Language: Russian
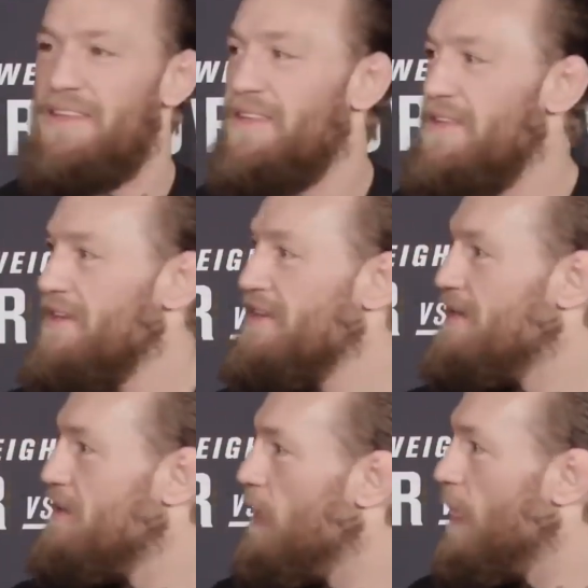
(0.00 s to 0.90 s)
как ты
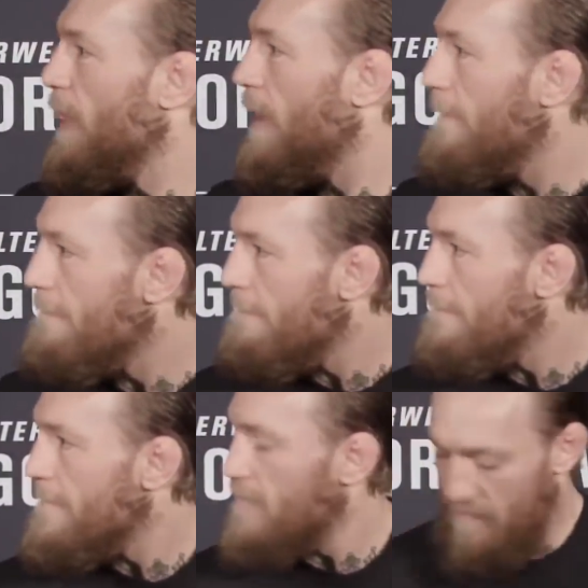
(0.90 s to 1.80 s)
думаешь, ковбой будет
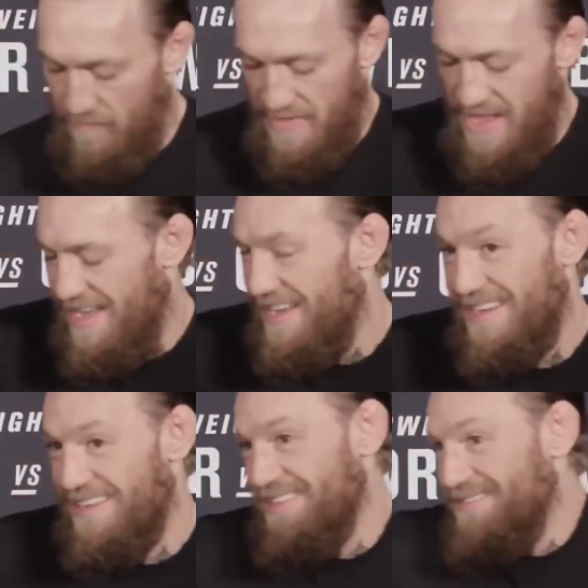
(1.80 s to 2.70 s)
драться в стойке?
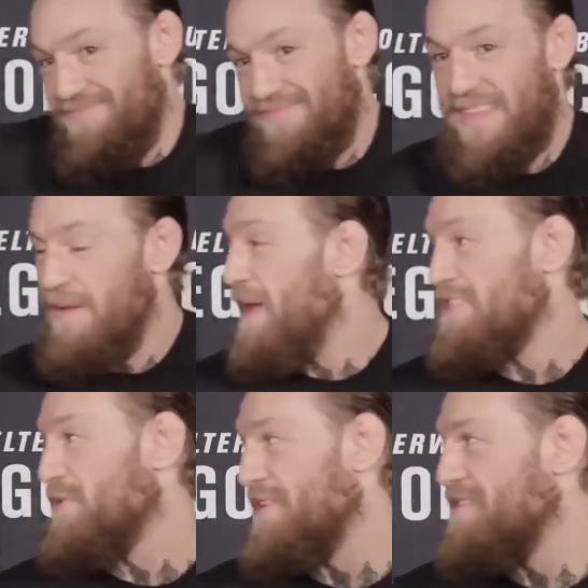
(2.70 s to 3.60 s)
Да, это
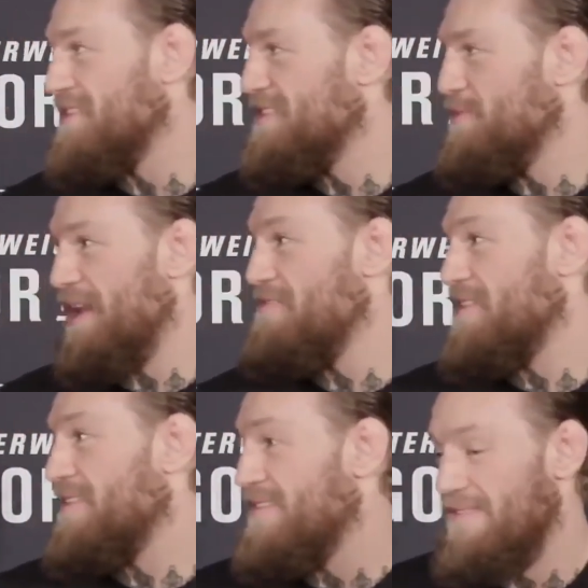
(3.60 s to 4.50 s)
значение не имеет.
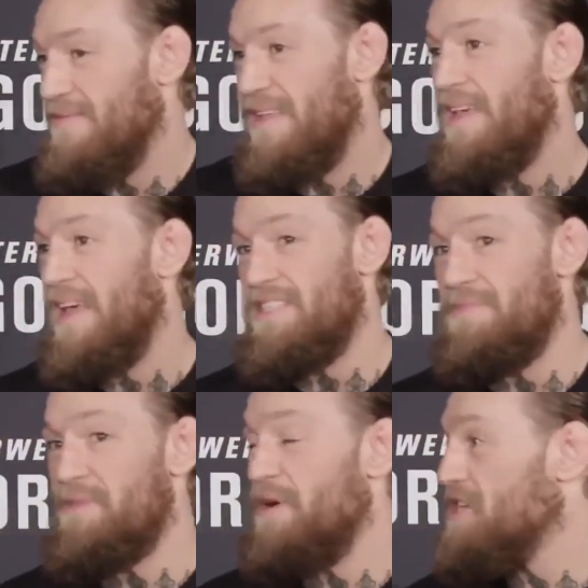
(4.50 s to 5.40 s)
Это
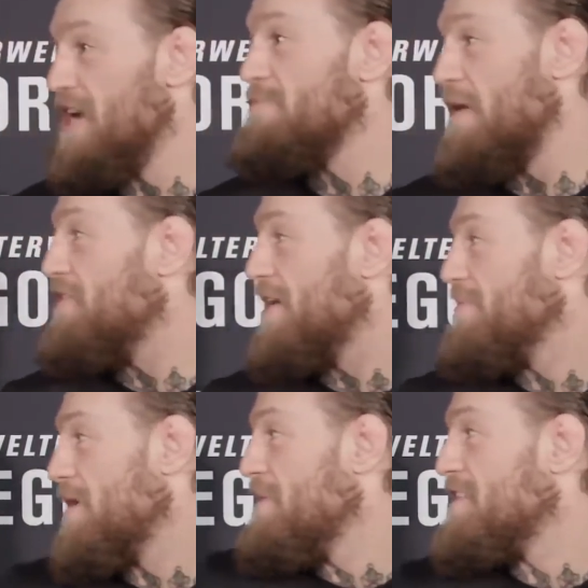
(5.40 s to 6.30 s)
смешанные
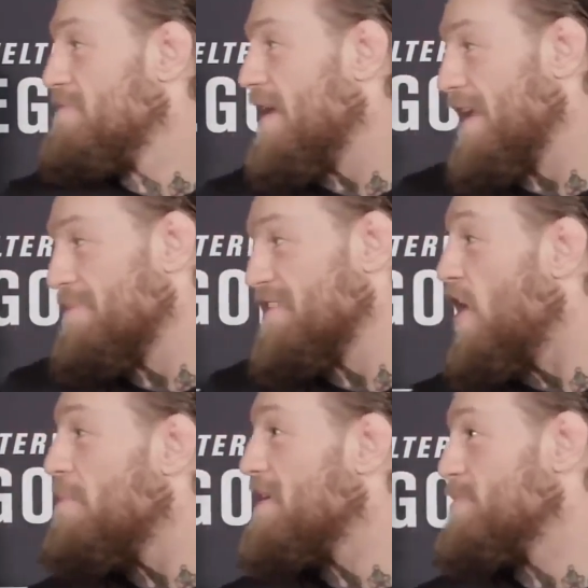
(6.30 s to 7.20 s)
единоборства, и я
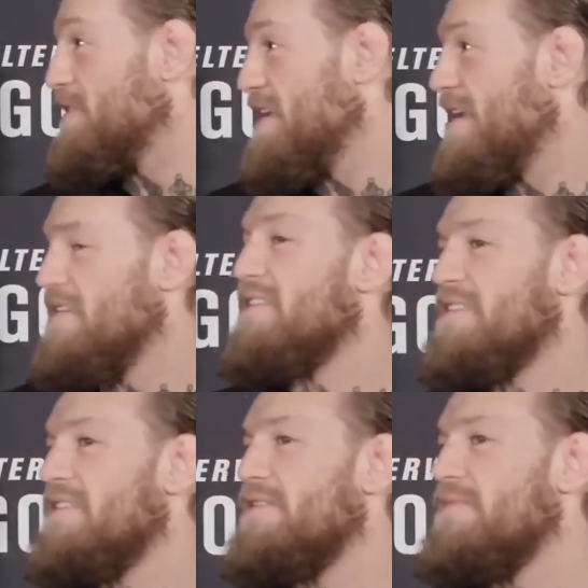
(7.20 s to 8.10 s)
топовый спортсмен
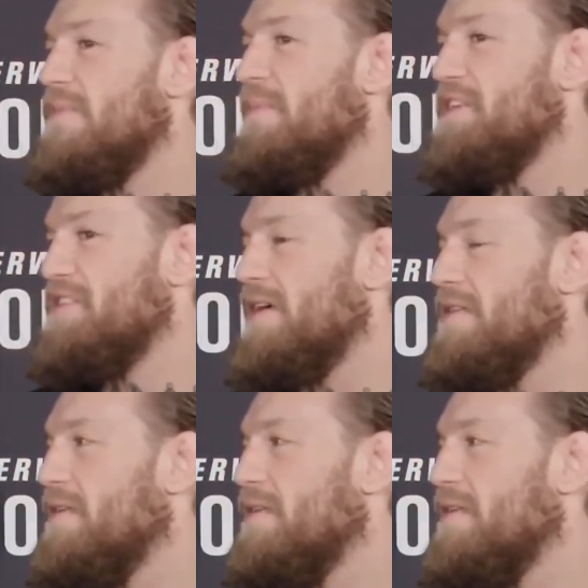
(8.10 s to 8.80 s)
этой дисциплины.